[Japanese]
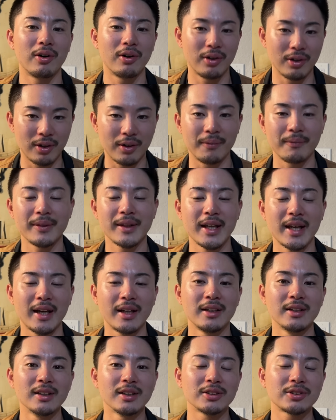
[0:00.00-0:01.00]
うん、
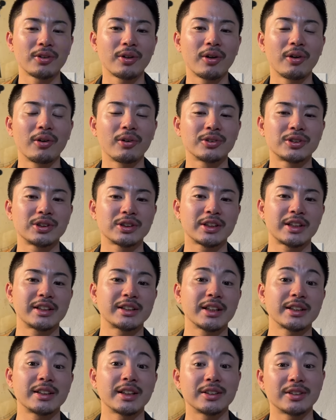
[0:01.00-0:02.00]
で、それを
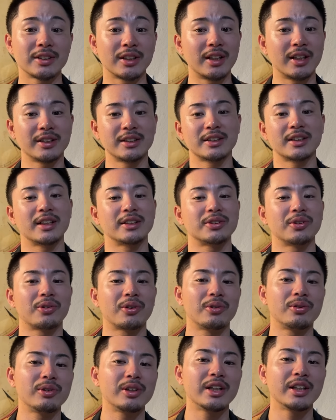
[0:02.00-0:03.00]
岸田選手がね、しっかり初
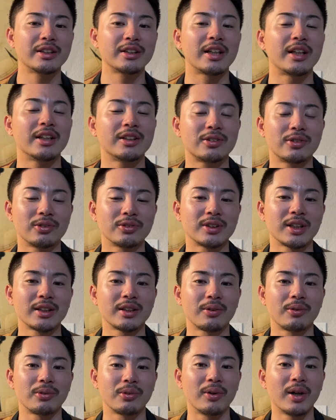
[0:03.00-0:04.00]
球振りに行ってヒットを打っ
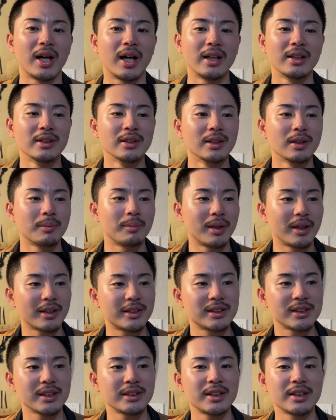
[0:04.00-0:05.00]
たってことは、まあ、
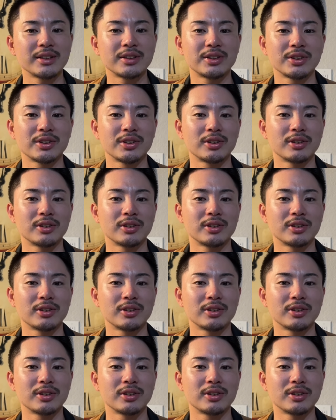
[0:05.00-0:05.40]
岸田選手